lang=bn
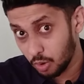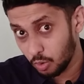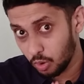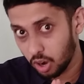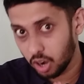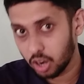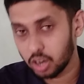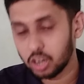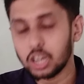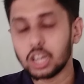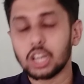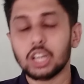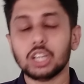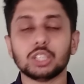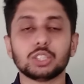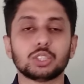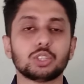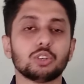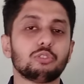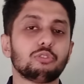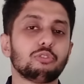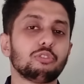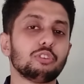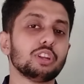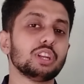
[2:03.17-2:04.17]
আওয়ার
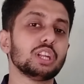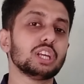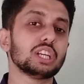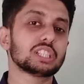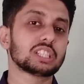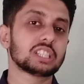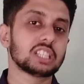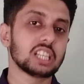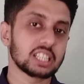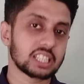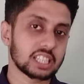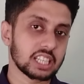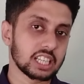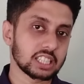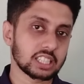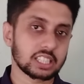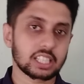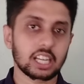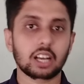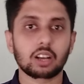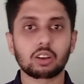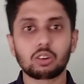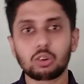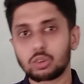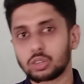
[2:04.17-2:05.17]
টু ফিনিশ দ্য টেস্ট
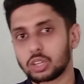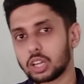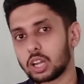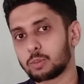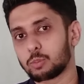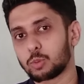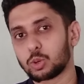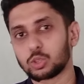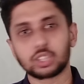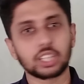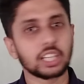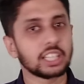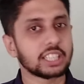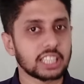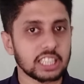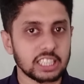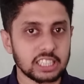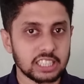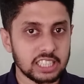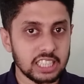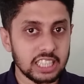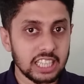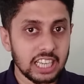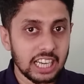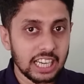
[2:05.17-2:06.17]
এক ঘন্টার মধ্যেই
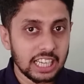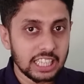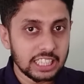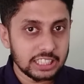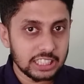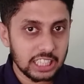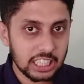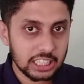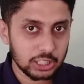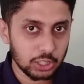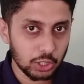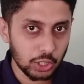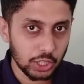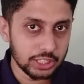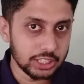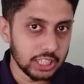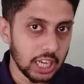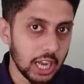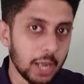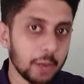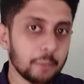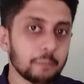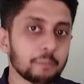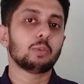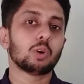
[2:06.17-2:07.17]
টেস্টটি শেষ হয়ে
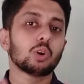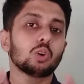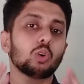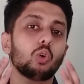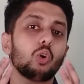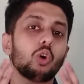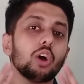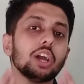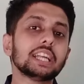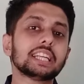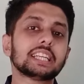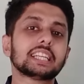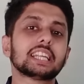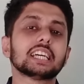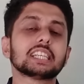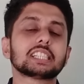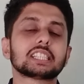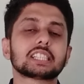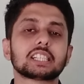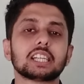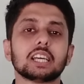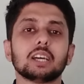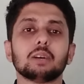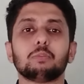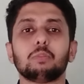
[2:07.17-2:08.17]
যায় এবং ওই
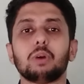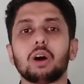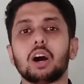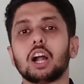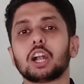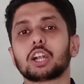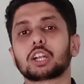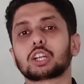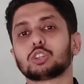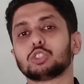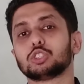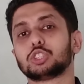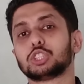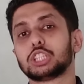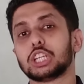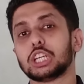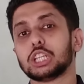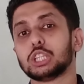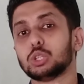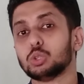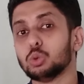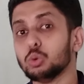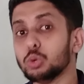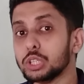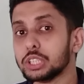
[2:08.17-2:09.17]
টেস্টে ফার্ট হচ্ছে
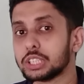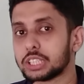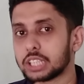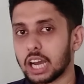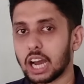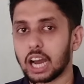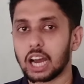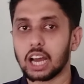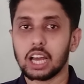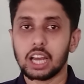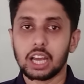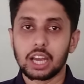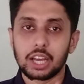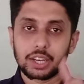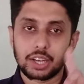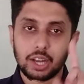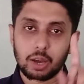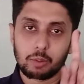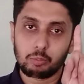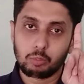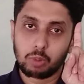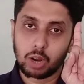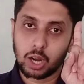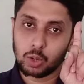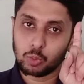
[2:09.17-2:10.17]
দুইটা
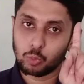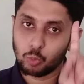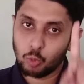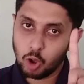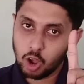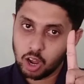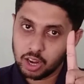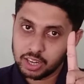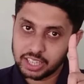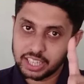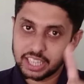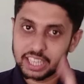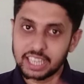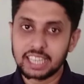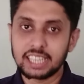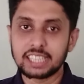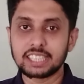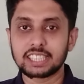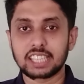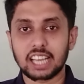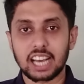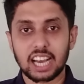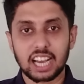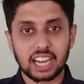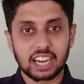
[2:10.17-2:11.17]
Number one
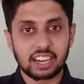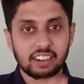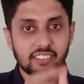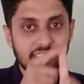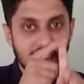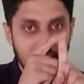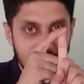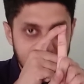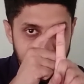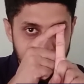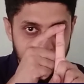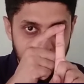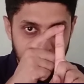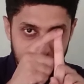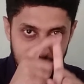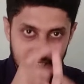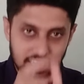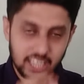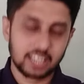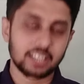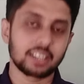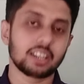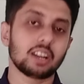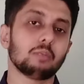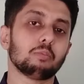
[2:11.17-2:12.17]
is graded
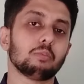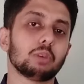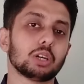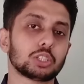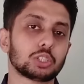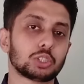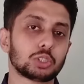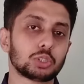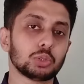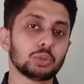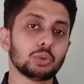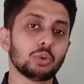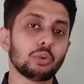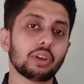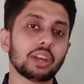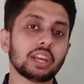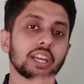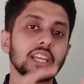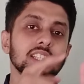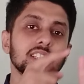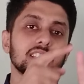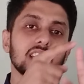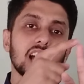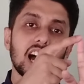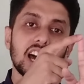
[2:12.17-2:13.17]
and number two
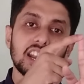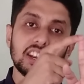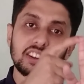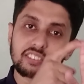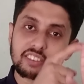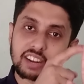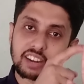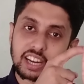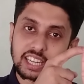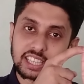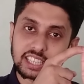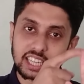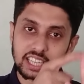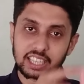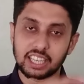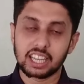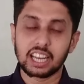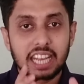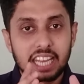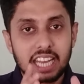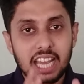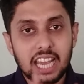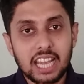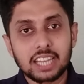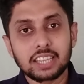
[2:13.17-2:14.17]
is ungraded.
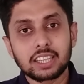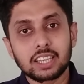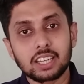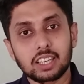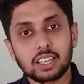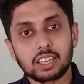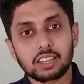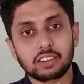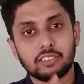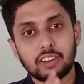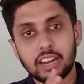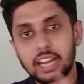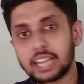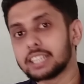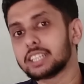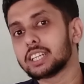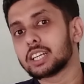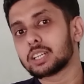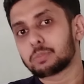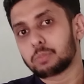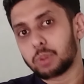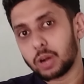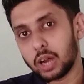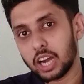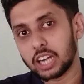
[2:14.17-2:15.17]
Graded
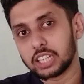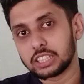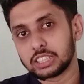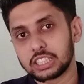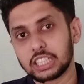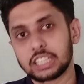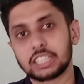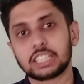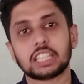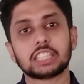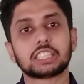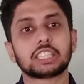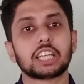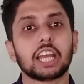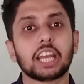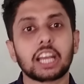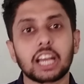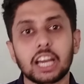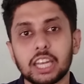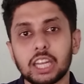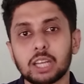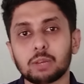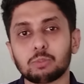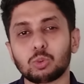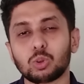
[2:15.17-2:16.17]
graded part যেটা
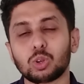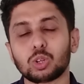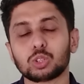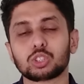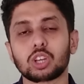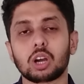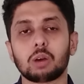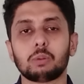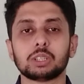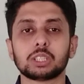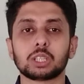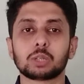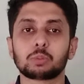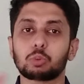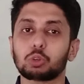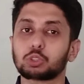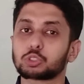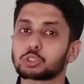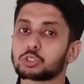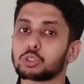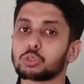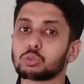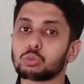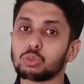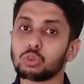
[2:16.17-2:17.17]
সেইখানেই মূলত আমাদের
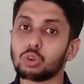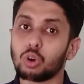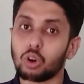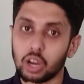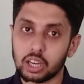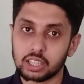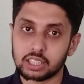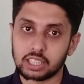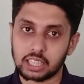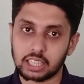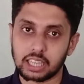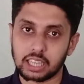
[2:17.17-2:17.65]
প্রশ্নগুলো হয়ে